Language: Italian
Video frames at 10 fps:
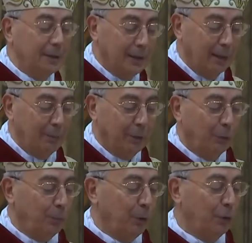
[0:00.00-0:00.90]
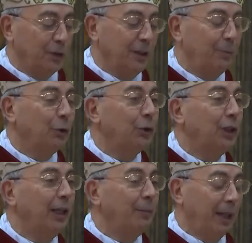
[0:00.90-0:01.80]
Sabato prossimo
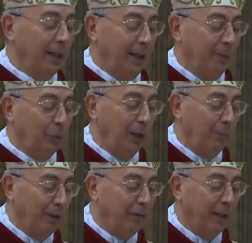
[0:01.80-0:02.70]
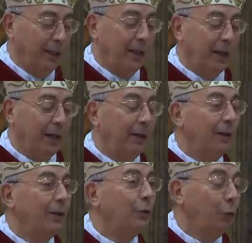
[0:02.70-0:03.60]
celebreremo l'Epifania,
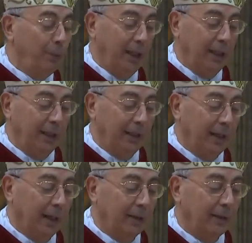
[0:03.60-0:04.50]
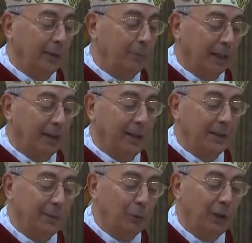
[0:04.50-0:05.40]
domenica il
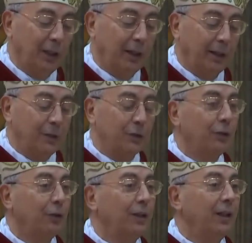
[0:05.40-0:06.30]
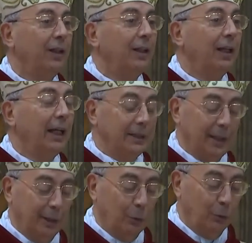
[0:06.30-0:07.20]
battesimo di Cristo e
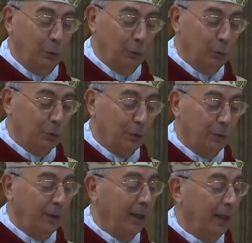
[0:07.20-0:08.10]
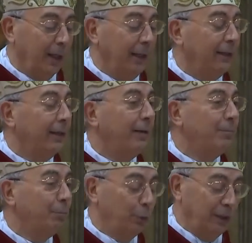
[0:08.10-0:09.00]
sarà concluso il
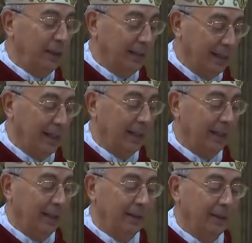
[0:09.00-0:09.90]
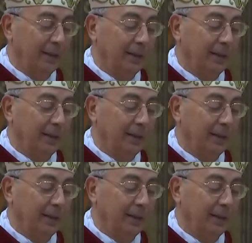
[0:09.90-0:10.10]
tempo di Natale.